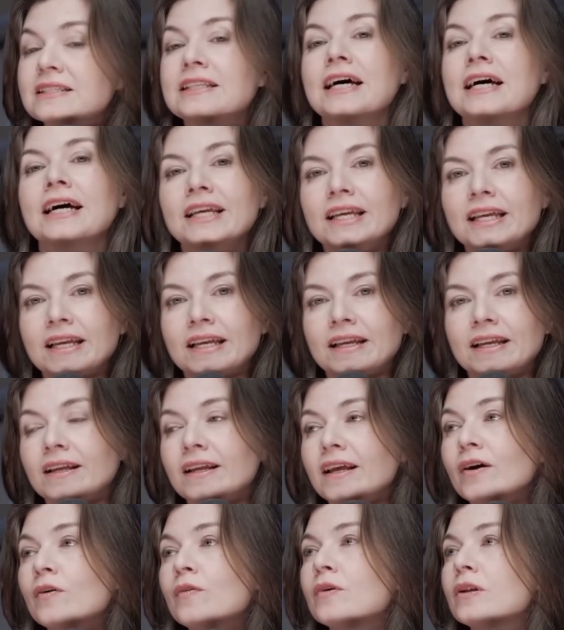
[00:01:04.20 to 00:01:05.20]
aí,
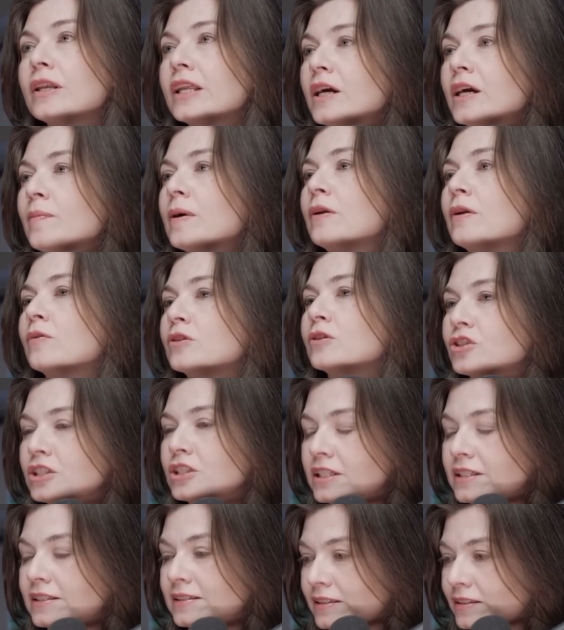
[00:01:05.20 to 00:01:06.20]
eu li uma ah.
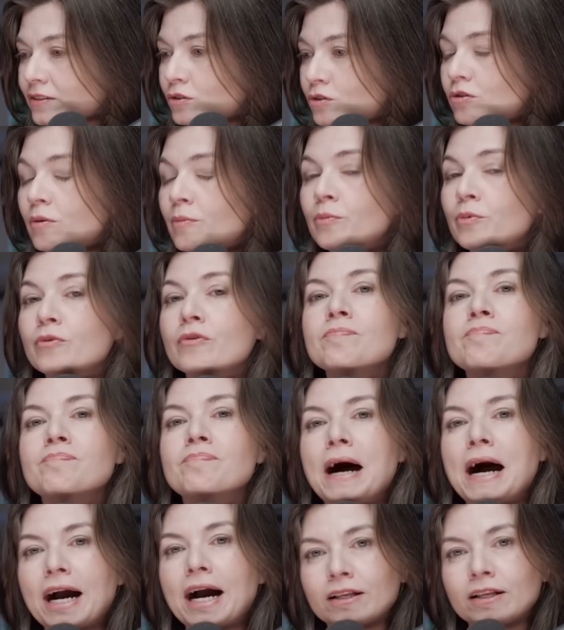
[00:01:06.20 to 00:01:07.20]
notícia sobre o
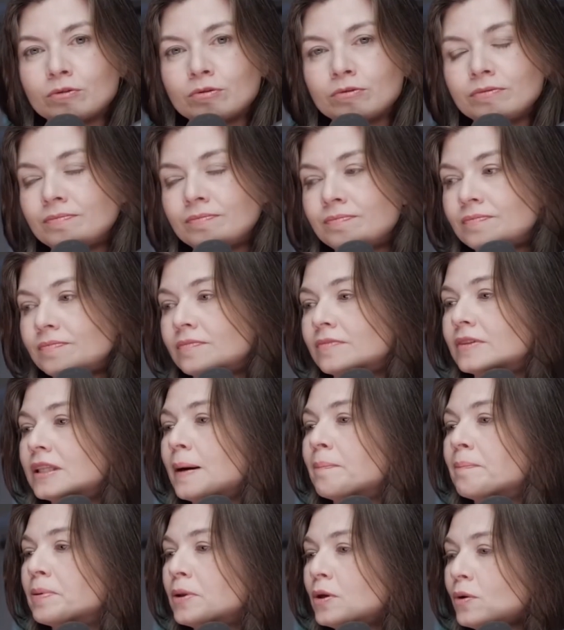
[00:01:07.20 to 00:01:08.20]
impacto
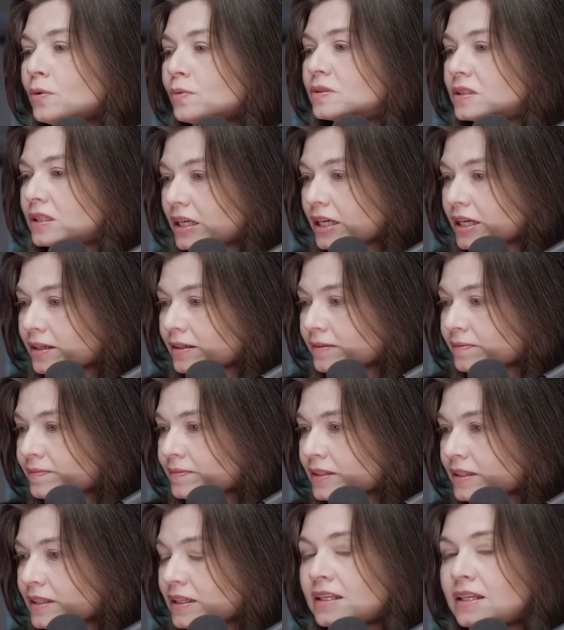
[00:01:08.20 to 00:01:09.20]
da Beyoncé
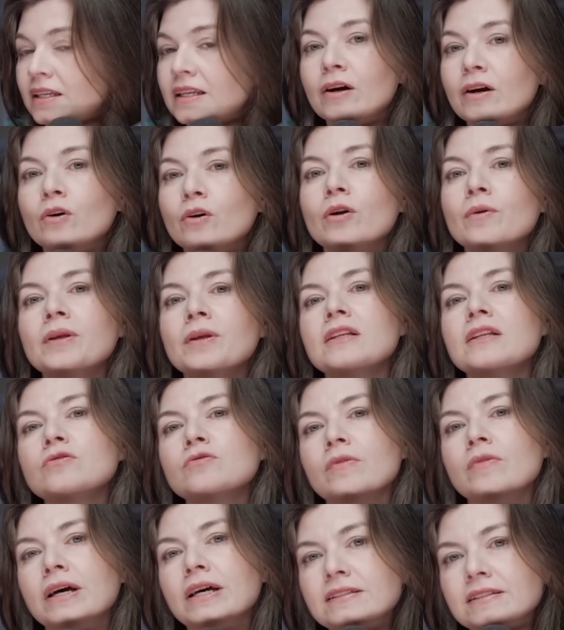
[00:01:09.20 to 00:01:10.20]
na economia da
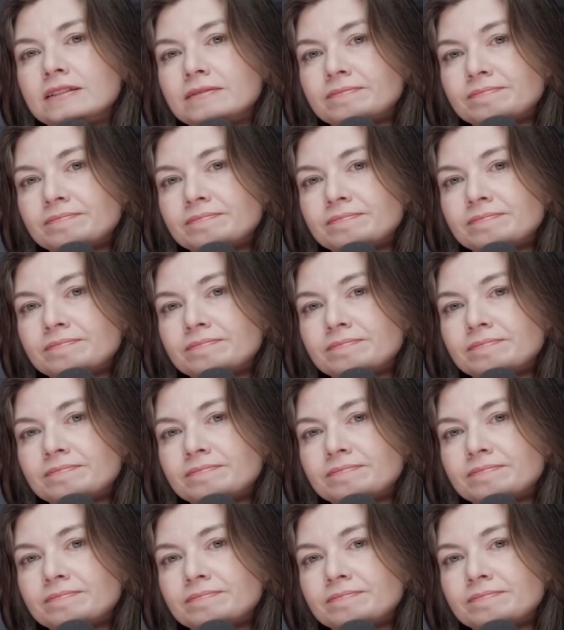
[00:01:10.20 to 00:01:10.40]
Suécia.